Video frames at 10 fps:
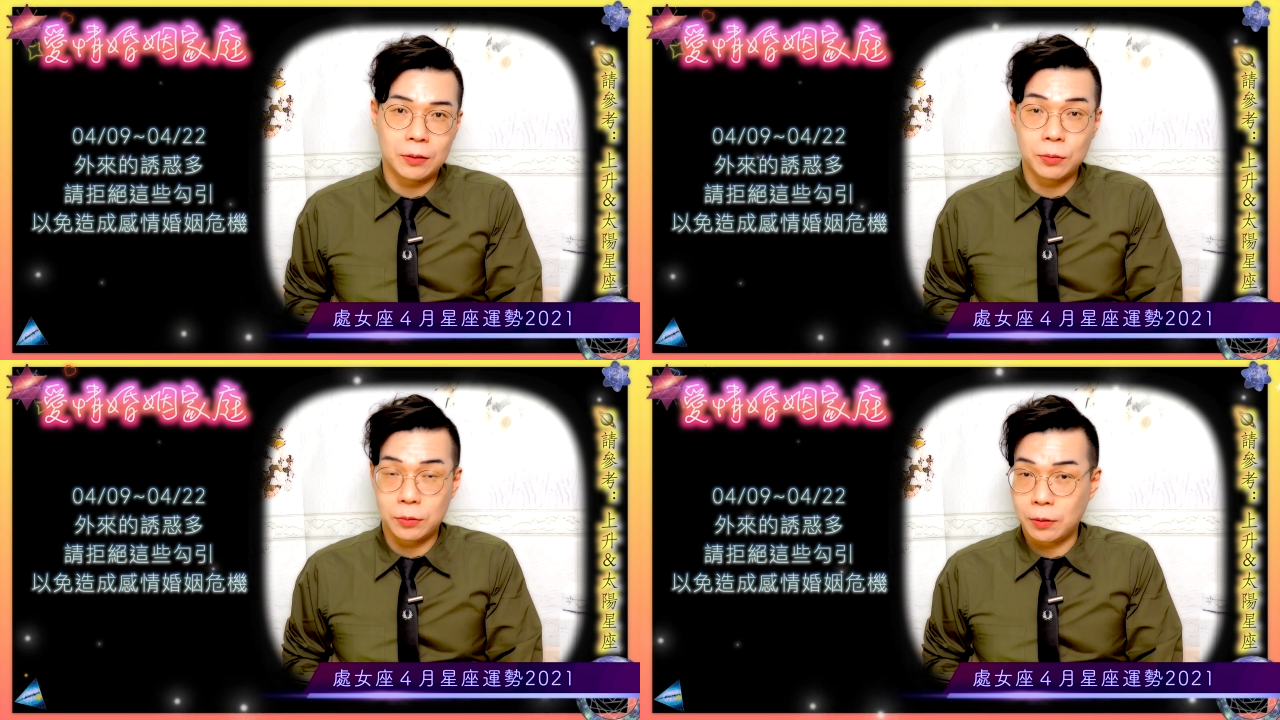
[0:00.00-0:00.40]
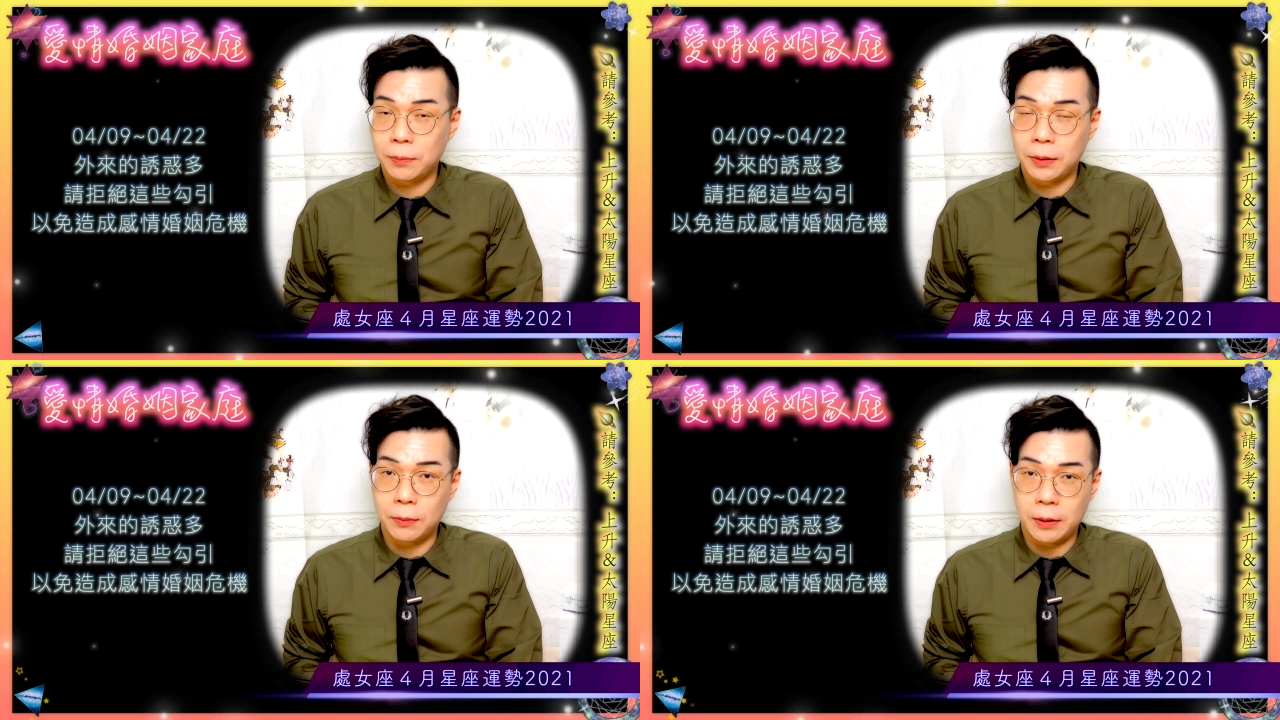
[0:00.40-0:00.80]
处女座
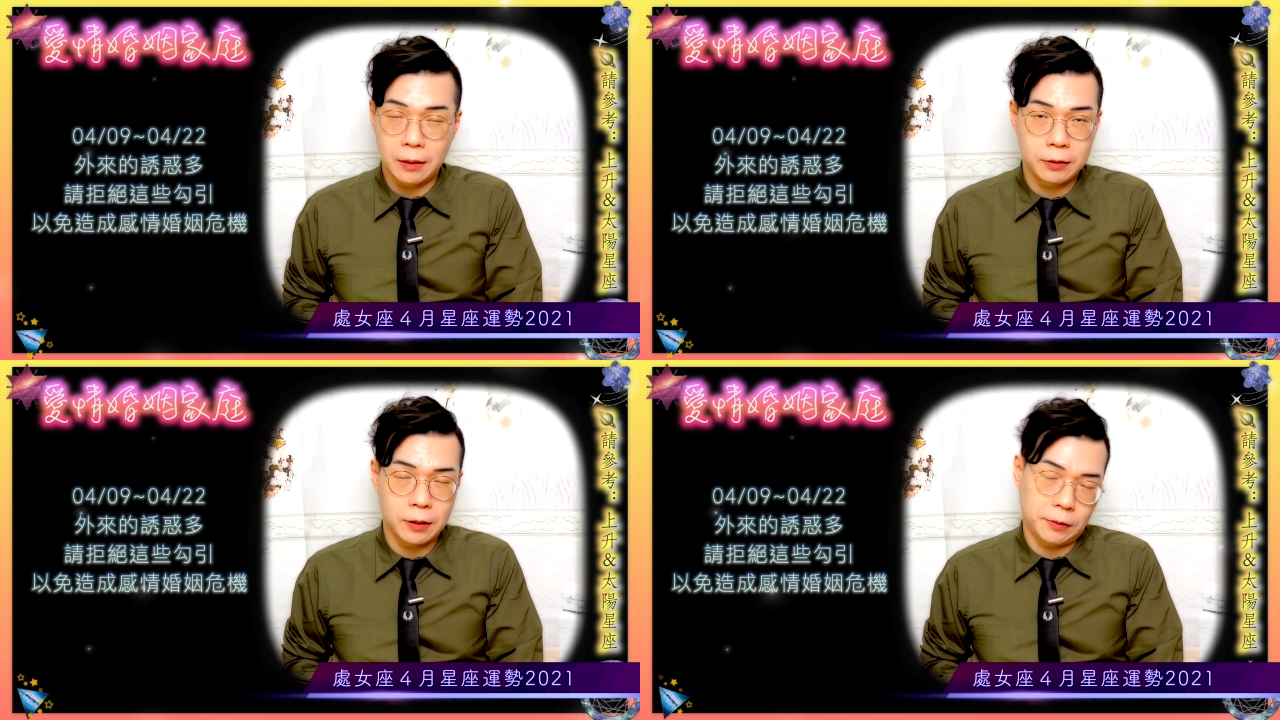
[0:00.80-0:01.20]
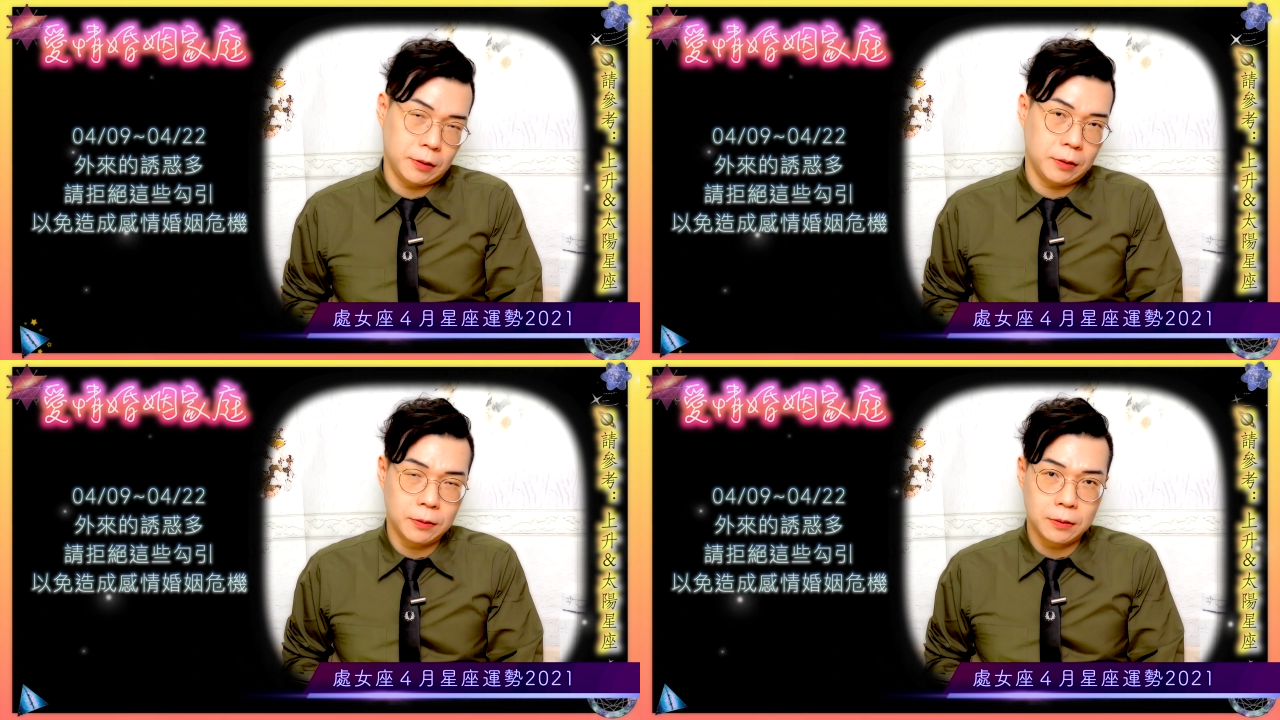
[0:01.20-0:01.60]
的朋友们要小
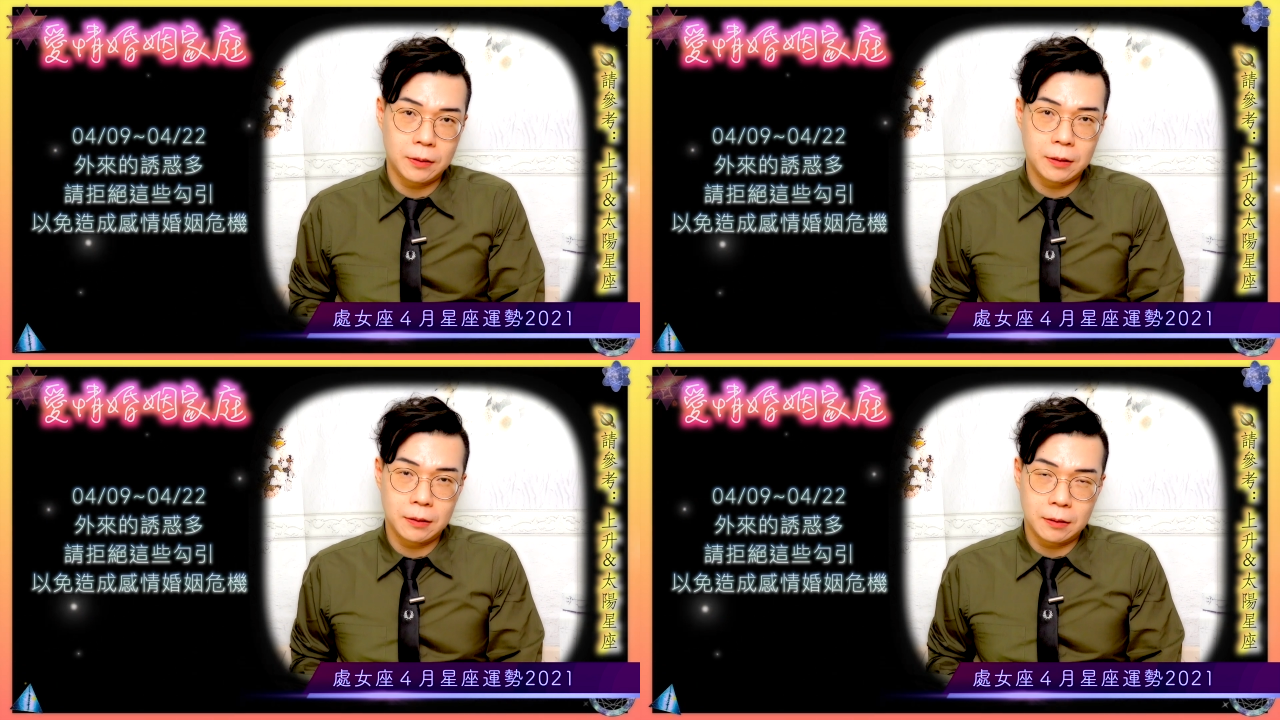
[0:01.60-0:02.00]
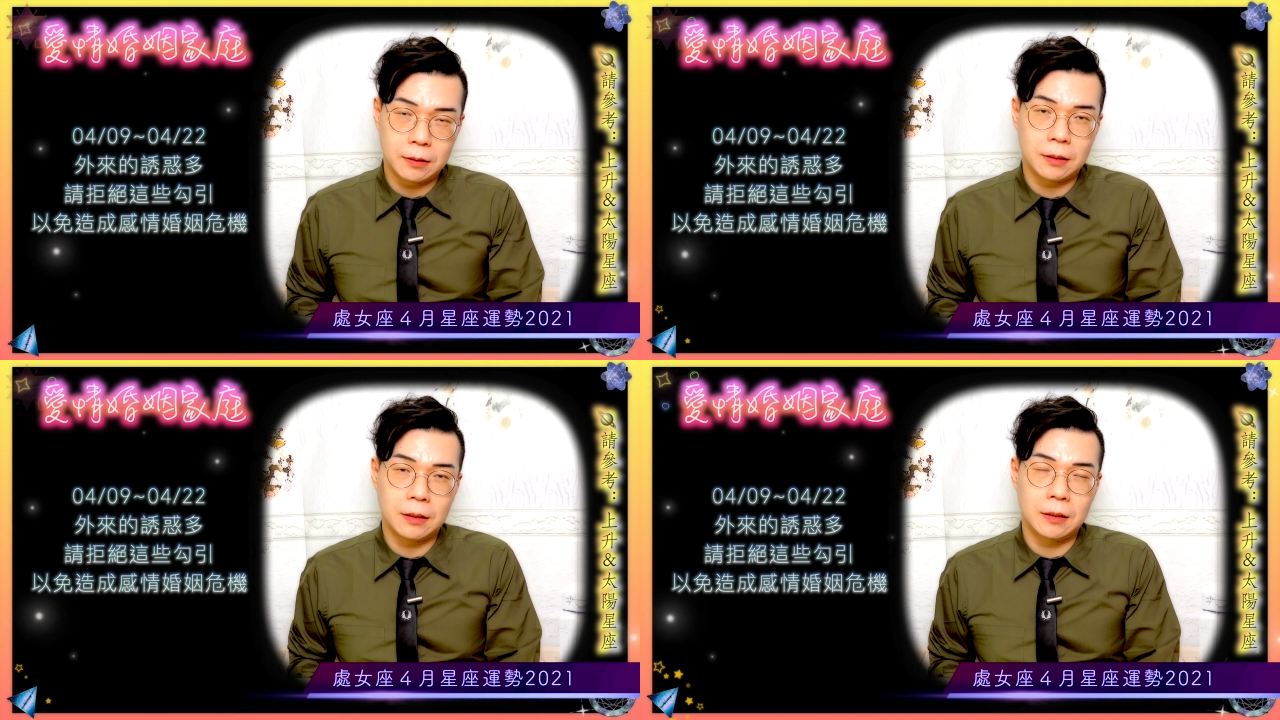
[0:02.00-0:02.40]
心哦。这段时
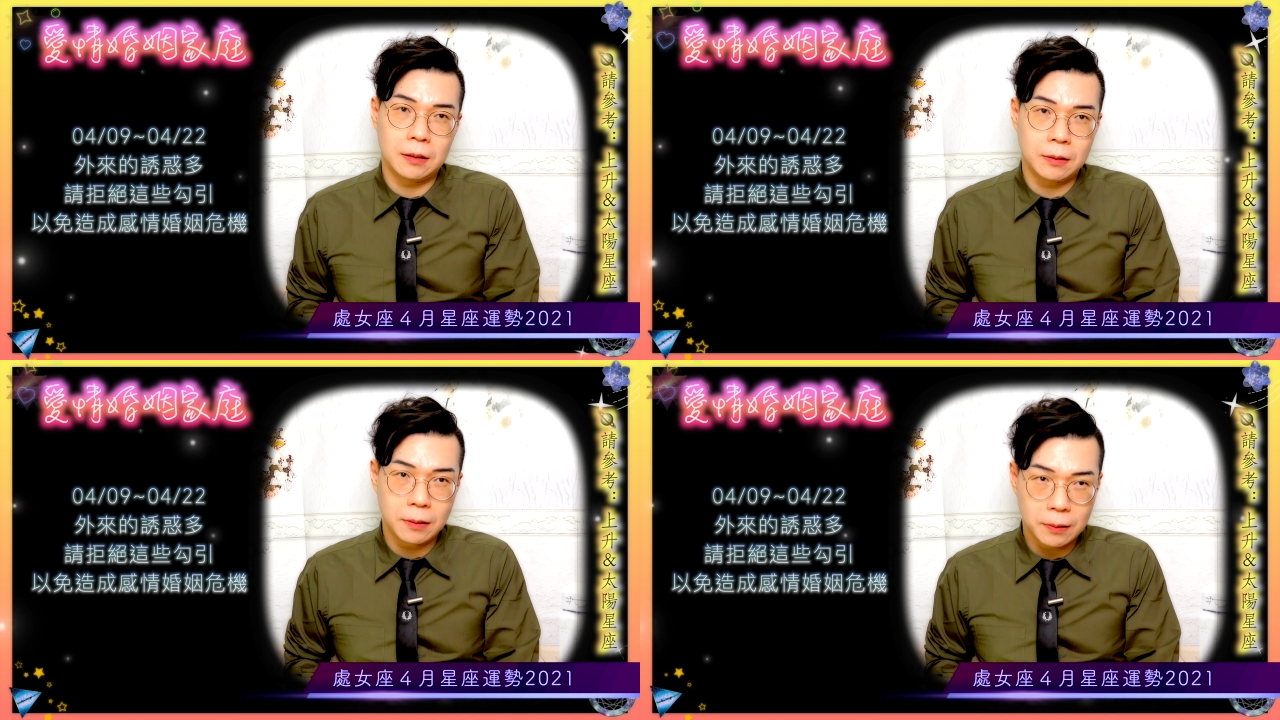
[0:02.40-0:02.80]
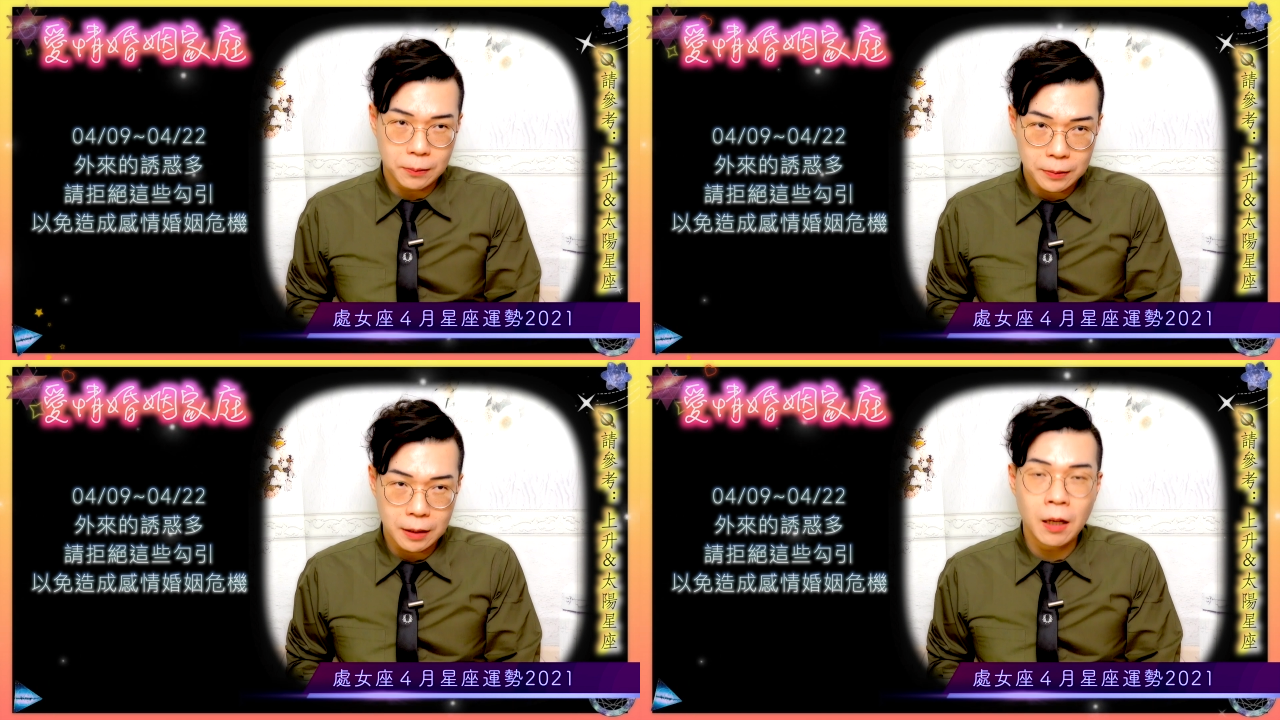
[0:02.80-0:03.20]
间里
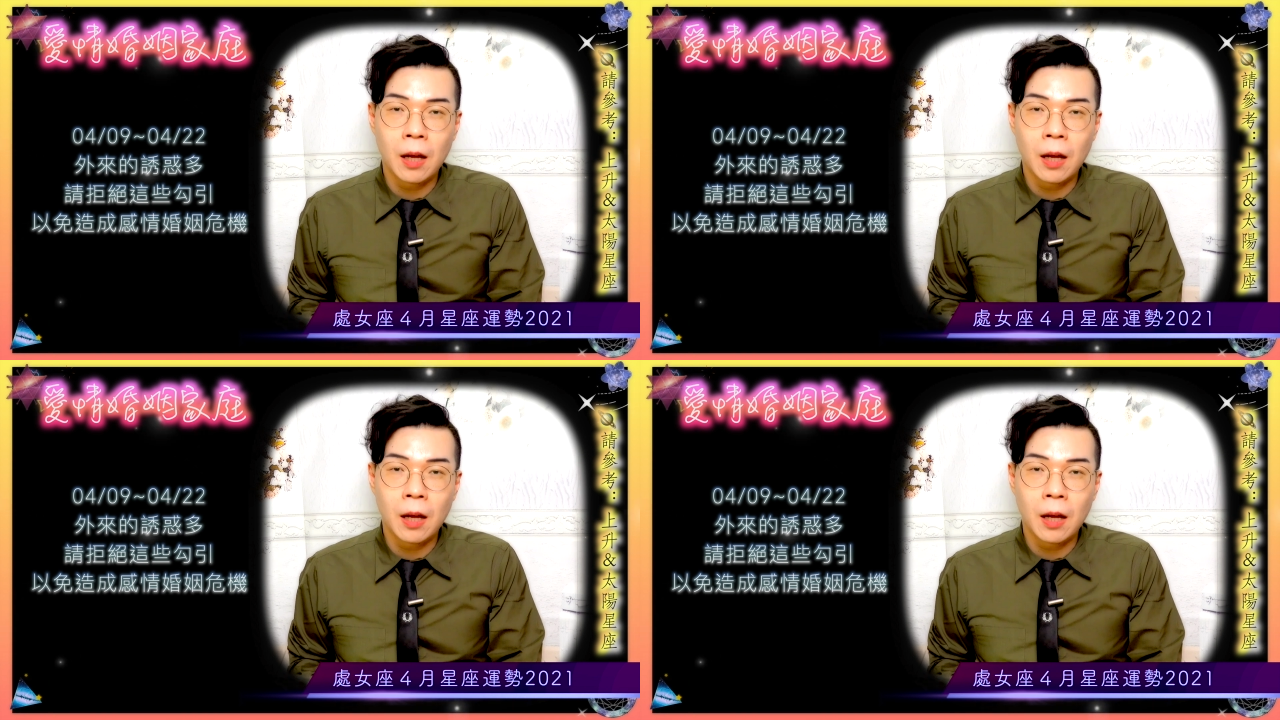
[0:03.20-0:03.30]
头呢，